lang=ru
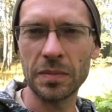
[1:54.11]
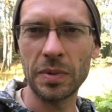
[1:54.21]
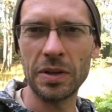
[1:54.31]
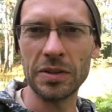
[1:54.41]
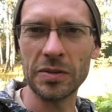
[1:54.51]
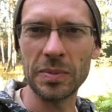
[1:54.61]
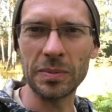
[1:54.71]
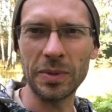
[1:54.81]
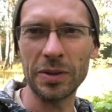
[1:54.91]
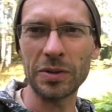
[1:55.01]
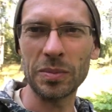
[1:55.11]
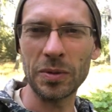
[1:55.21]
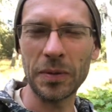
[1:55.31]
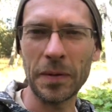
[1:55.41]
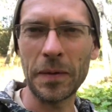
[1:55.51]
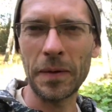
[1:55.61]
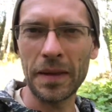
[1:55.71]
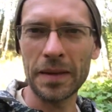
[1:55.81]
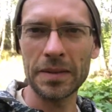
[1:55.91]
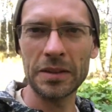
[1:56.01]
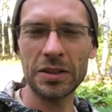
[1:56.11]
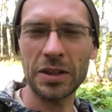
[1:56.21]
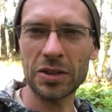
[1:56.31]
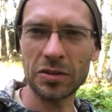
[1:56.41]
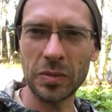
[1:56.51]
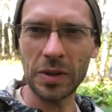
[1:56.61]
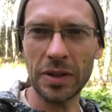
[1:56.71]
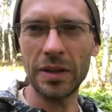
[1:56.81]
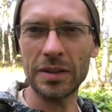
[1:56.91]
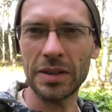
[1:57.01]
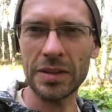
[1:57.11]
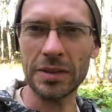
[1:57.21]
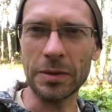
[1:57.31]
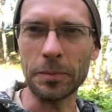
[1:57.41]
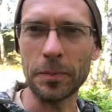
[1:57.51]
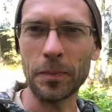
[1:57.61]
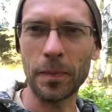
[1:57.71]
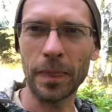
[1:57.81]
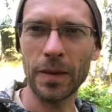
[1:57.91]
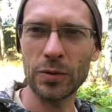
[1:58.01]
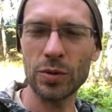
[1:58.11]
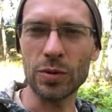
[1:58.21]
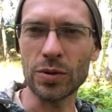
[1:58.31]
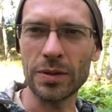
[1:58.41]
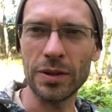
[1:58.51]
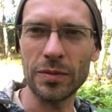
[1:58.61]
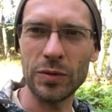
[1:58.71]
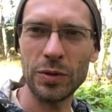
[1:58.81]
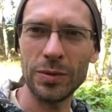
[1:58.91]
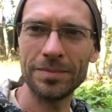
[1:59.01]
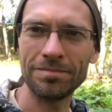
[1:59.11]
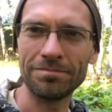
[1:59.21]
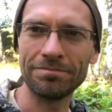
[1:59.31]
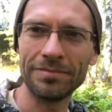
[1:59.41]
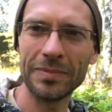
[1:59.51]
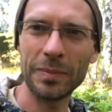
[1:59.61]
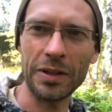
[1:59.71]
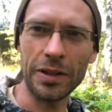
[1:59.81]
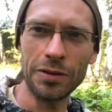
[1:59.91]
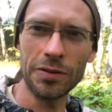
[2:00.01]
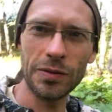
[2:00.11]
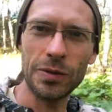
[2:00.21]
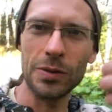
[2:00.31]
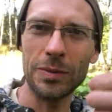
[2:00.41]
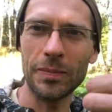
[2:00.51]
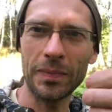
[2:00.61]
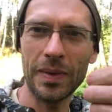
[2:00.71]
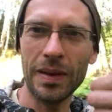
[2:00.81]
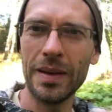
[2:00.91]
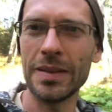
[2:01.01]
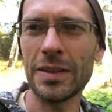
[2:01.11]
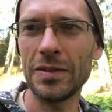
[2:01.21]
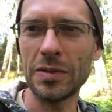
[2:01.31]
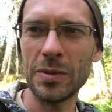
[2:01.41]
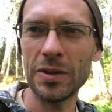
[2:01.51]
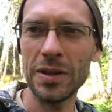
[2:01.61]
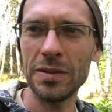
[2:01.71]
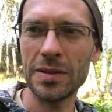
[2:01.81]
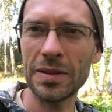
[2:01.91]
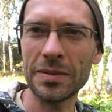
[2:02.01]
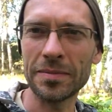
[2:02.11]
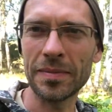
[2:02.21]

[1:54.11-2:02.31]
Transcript: В принципе, поэтому здесь каждый выбирает для себя сам. Ну что ж, на этом все понравилось видео, ставьте мне нравится.